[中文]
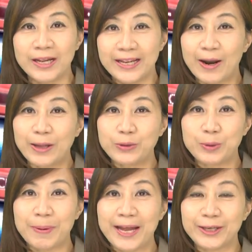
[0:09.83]
要来举
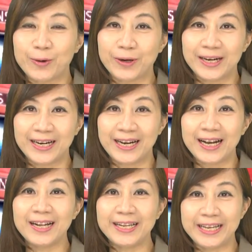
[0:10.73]
办永和
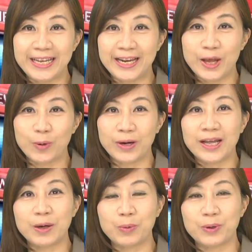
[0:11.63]
二零一六
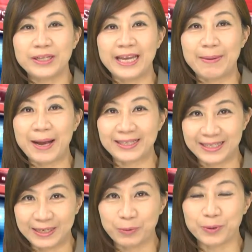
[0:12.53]
乐活铁马
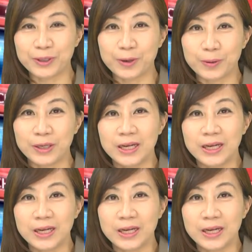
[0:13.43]
行的活动。